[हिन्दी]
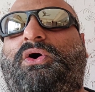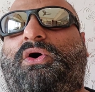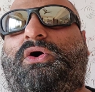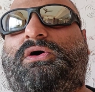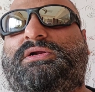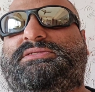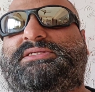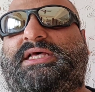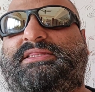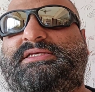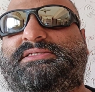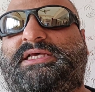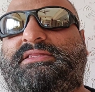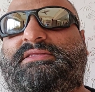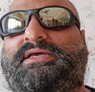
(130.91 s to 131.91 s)
और साथ ही
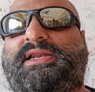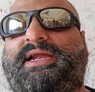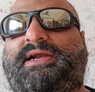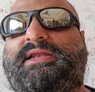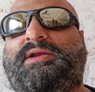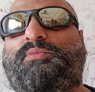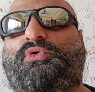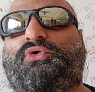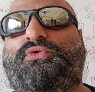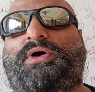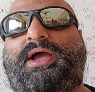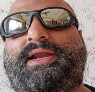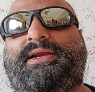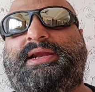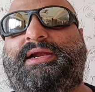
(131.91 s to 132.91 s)
साथ क्रिएटिन
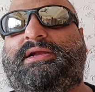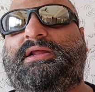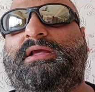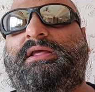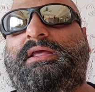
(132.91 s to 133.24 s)
मोनोहाइड्रेट